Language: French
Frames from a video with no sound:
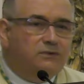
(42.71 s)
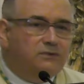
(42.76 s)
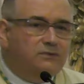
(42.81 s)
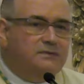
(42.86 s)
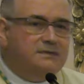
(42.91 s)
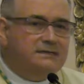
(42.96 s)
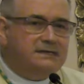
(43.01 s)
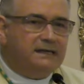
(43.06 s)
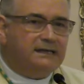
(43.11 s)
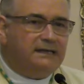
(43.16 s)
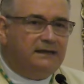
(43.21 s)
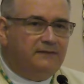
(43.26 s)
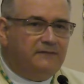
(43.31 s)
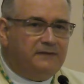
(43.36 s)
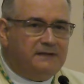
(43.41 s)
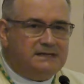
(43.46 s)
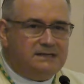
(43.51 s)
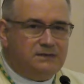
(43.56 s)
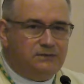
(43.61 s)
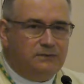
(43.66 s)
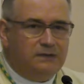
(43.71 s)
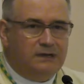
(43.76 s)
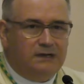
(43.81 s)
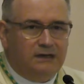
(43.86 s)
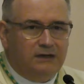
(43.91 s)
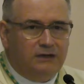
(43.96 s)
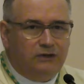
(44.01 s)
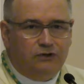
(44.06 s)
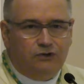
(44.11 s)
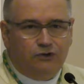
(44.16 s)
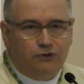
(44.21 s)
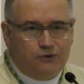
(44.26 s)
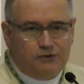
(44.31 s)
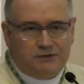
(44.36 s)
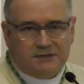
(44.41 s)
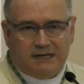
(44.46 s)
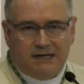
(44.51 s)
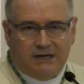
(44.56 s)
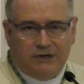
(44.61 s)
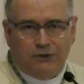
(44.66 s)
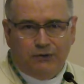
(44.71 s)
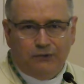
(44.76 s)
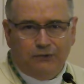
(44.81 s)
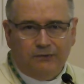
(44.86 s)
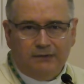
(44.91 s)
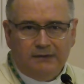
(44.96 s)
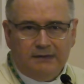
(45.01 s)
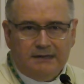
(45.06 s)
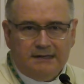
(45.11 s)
d'une certaine façon de ces lieux.